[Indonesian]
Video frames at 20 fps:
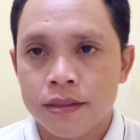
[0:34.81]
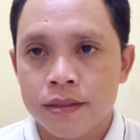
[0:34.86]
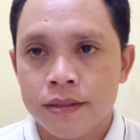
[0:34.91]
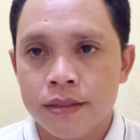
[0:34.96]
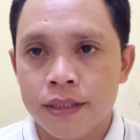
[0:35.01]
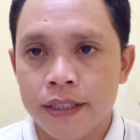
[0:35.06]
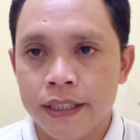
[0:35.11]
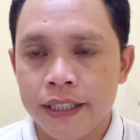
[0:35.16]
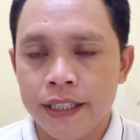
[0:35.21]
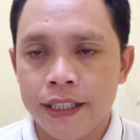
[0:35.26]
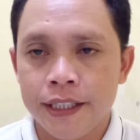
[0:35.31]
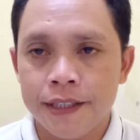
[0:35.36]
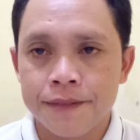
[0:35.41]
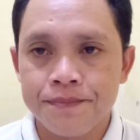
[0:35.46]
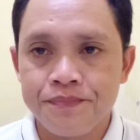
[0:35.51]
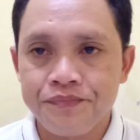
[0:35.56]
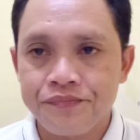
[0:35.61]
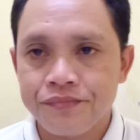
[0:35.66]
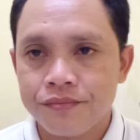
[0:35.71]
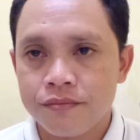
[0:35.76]
jadi
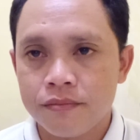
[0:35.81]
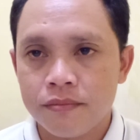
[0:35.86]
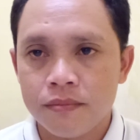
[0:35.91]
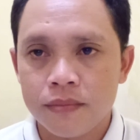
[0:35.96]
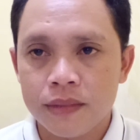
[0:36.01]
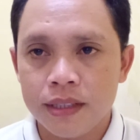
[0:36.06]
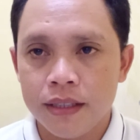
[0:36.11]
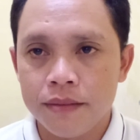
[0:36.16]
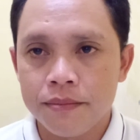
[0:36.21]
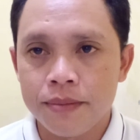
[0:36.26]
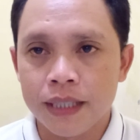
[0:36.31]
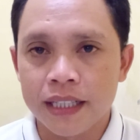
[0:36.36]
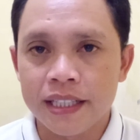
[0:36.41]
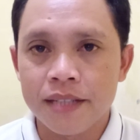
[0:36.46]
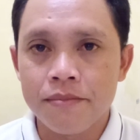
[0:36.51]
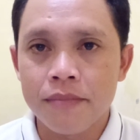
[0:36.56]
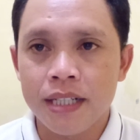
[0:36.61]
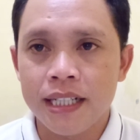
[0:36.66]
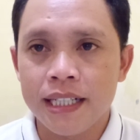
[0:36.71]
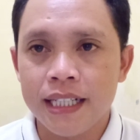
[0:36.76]

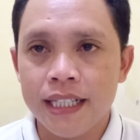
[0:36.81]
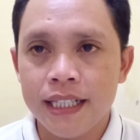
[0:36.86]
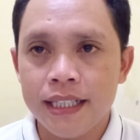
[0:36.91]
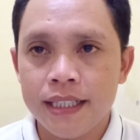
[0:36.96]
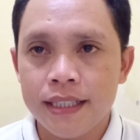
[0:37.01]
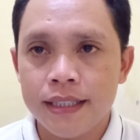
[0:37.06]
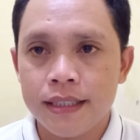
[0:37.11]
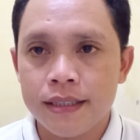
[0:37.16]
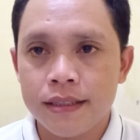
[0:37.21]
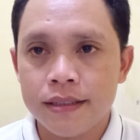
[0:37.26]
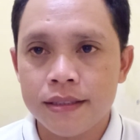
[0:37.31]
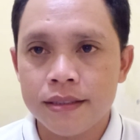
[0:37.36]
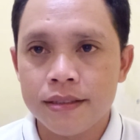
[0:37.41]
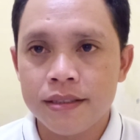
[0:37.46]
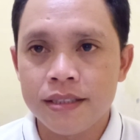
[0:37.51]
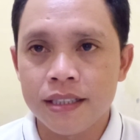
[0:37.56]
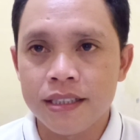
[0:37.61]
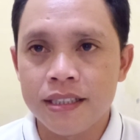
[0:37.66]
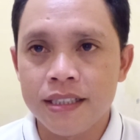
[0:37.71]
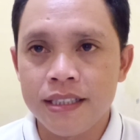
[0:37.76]
bagaimana
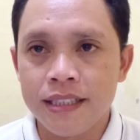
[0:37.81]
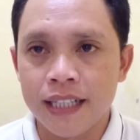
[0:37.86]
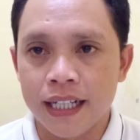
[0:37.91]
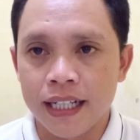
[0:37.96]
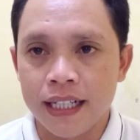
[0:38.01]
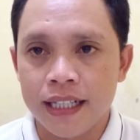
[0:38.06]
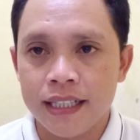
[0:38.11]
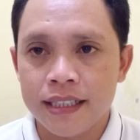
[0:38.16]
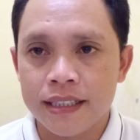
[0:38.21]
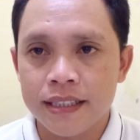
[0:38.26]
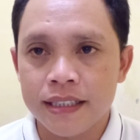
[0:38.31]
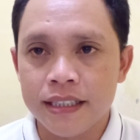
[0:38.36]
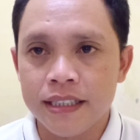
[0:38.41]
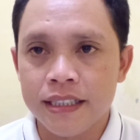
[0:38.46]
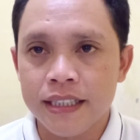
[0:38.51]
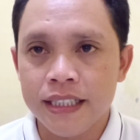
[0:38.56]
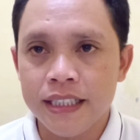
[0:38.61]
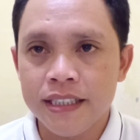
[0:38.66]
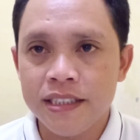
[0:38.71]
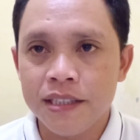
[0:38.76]
jeda
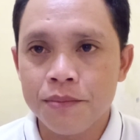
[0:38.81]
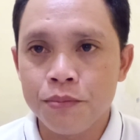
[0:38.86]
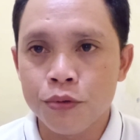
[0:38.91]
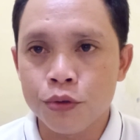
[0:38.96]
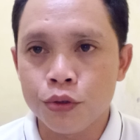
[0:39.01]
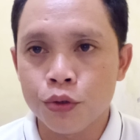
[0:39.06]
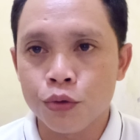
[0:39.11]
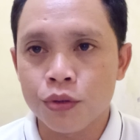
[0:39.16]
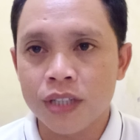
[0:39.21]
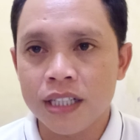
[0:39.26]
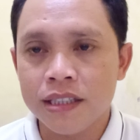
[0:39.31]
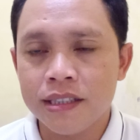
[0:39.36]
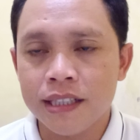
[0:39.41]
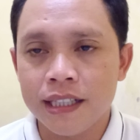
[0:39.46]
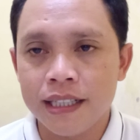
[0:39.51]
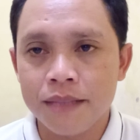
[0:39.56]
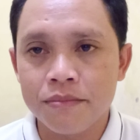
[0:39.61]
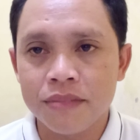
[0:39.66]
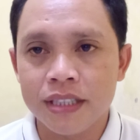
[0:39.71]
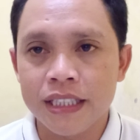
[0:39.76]
ini dibutuhkan
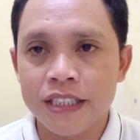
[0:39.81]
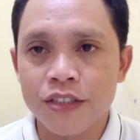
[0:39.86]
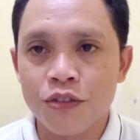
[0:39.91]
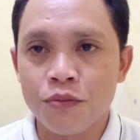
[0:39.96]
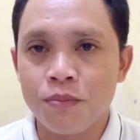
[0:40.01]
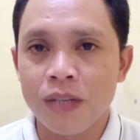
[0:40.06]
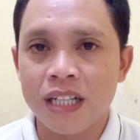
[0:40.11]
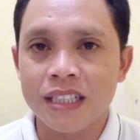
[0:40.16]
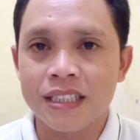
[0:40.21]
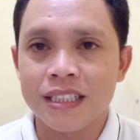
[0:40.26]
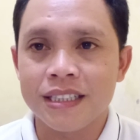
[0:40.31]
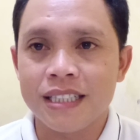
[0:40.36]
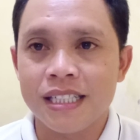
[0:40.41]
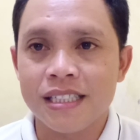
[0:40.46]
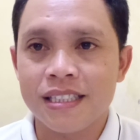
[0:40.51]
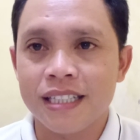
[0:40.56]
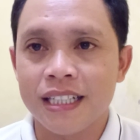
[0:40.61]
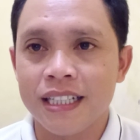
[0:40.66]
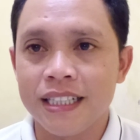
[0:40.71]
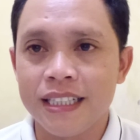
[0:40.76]
dalam kehidupan kita
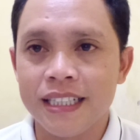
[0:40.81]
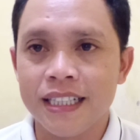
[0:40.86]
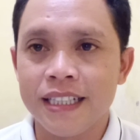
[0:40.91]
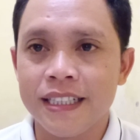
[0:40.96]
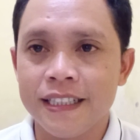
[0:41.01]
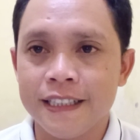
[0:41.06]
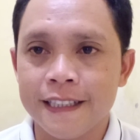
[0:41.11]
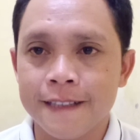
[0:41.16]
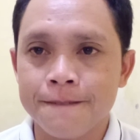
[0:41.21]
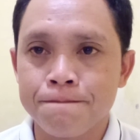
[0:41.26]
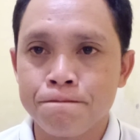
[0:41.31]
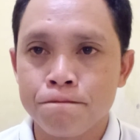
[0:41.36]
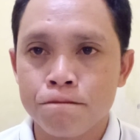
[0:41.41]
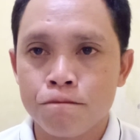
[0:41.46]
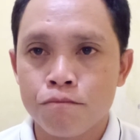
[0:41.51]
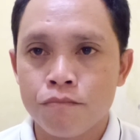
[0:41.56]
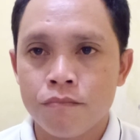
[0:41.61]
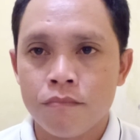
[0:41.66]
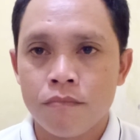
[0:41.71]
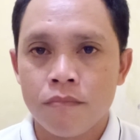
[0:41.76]
sehari-hari ya
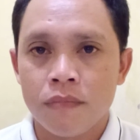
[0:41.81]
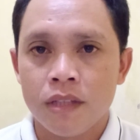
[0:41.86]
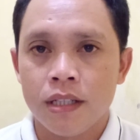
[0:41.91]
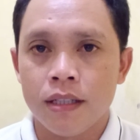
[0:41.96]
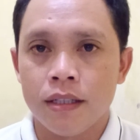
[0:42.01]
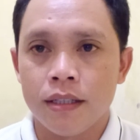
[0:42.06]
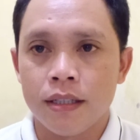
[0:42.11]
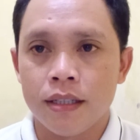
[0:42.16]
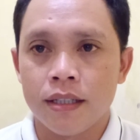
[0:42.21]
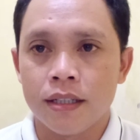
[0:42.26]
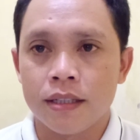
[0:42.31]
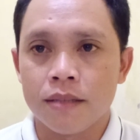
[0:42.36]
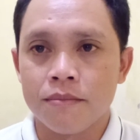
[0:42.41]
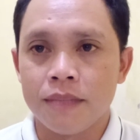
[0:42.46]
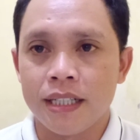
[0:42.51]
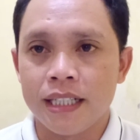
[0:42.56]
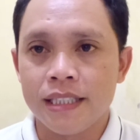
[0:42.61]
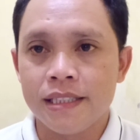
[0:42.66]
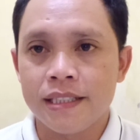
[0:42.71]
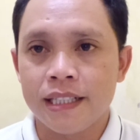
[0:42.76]
nah,
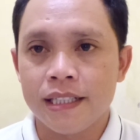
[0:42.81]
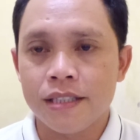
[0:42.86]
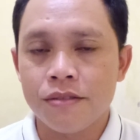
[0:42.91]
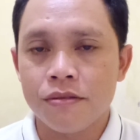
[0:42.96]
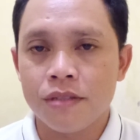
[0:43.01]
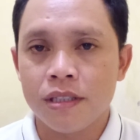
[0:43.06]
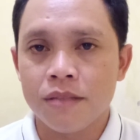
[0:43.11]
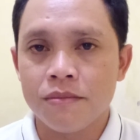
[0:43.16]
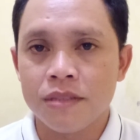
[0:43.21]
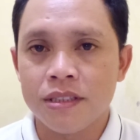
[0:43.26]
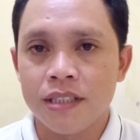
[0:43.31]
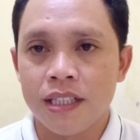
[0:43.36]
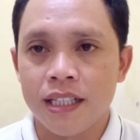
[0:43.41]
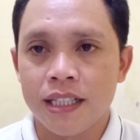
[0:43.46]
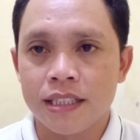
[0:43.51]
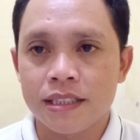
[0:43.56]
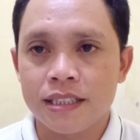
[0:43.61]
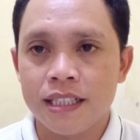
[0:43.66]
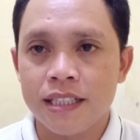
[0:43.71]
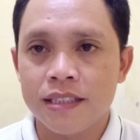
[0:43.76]
kemarin saya sudah
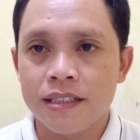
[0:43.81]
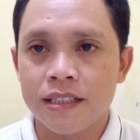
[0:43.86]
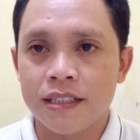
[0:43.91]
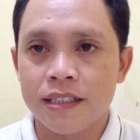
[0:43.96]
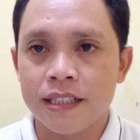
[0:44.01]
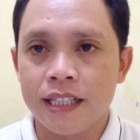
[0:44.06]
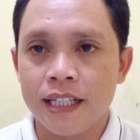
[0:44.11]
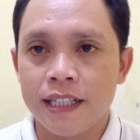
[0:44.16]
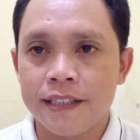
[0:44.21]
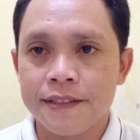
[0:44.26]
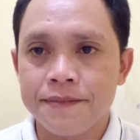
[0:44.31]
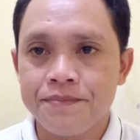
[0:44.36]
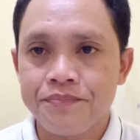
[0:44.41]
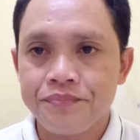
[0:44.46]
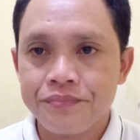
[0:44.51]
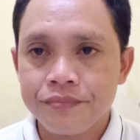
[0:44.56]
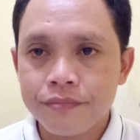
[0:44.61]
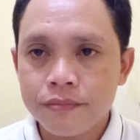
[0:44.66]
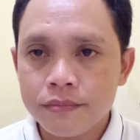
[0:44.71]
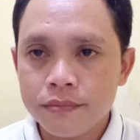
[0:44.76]
menjelaskan tentang
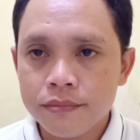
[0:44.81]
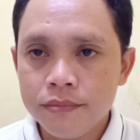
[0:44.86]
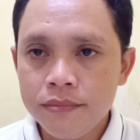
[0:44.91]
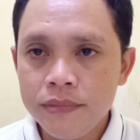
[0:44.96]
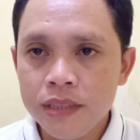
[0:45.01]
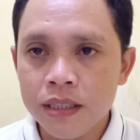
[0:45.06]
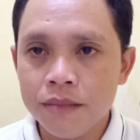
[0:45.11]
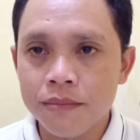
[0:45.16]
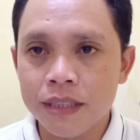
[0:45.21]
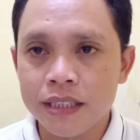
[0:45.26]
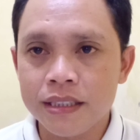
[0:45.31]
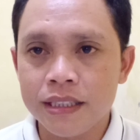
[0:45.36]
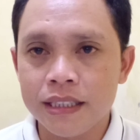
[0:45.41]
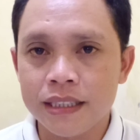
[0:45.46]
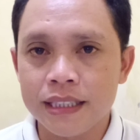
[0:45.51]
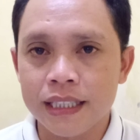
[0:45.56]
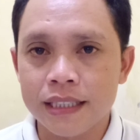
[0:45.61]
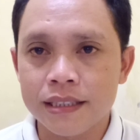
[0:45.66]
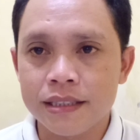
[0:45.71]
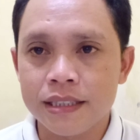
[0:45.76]

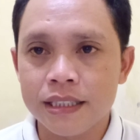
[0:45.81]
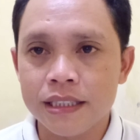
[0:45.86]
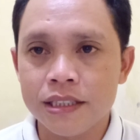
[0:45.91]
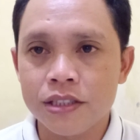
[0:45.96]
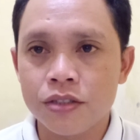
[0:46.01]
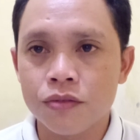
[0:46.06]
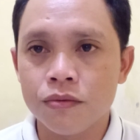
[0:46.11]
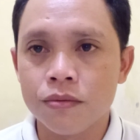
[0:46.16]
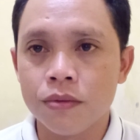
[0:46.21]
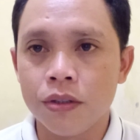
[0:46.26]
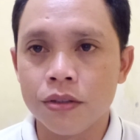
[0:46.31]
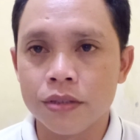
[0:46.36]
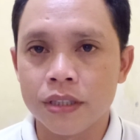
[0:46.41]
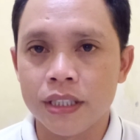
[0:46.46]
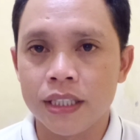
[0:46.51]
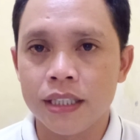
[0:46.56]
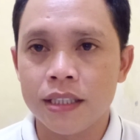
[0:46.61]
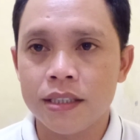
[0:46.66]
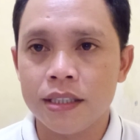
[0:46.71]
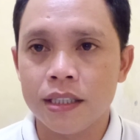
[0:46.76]
meditasi suwong
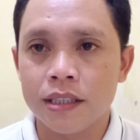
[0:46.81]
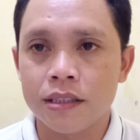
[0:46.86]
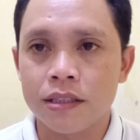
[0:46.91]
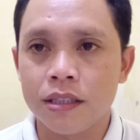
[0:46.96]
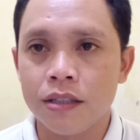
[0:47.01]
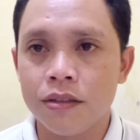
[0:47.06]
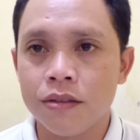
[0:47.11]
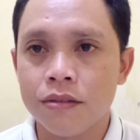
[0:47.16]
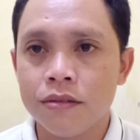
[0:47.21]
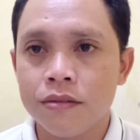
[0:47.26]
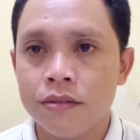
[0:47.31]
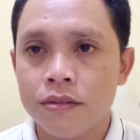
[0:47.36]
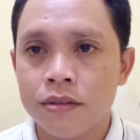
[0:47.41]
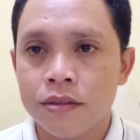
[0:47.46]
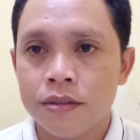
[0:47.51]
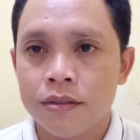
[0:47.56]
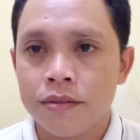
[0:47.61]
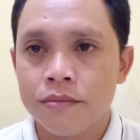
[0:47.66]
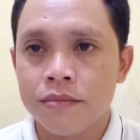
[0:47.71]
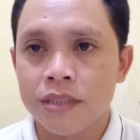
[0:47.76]
ya atau
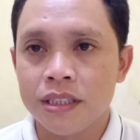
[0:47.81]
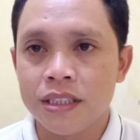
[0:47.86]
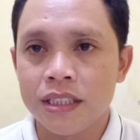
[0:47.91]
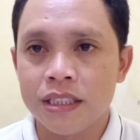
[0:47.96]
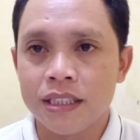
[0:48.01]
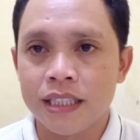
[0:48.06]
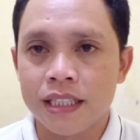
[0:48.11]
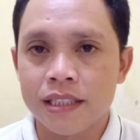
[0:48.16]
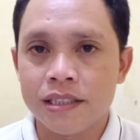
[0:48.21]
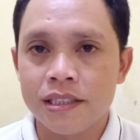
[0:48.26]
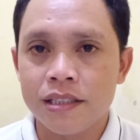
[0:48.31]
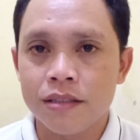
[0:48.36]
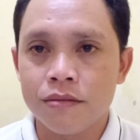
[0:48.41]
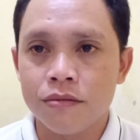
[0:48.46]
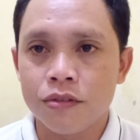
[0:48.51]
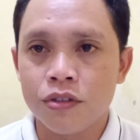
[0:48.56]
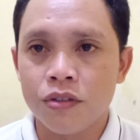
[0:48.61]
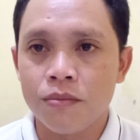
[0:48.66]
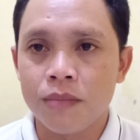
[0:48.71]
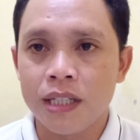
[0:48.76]
meditasi
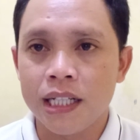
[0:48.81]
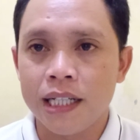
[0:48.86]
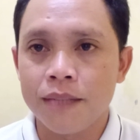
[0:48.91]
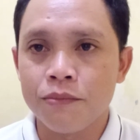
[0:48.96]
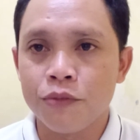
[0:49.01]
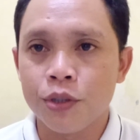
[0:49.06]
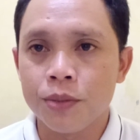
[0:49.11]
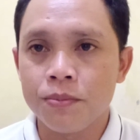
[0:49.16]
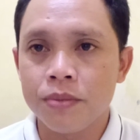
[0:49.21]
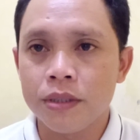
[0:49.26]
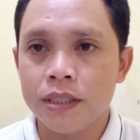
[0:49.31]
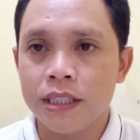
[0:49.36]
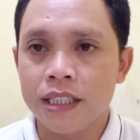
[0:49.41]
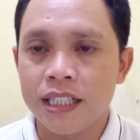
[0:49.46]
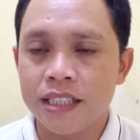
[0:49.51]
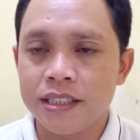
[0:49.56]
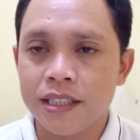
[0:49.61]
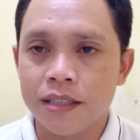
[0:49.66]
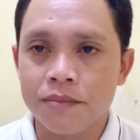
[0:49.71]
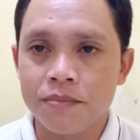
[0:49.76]
untuk melampaui
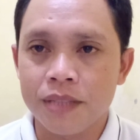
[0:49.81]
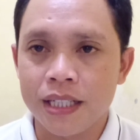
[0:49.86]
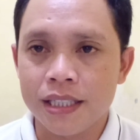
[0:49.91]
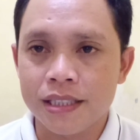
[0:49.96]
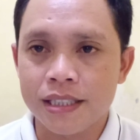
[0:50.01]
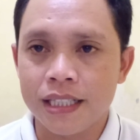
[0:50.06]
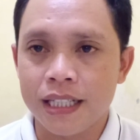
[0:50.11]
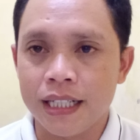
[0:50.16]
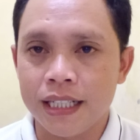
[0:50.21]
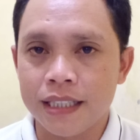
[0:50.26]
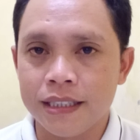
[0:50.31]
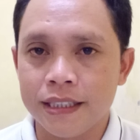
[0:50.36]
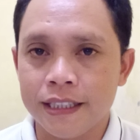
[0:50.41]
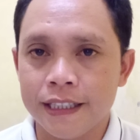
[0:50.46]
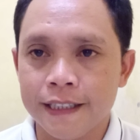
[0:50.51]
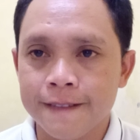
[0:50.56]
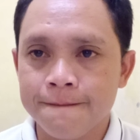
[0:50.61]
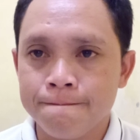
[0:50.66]
pikiran dan perasaan ya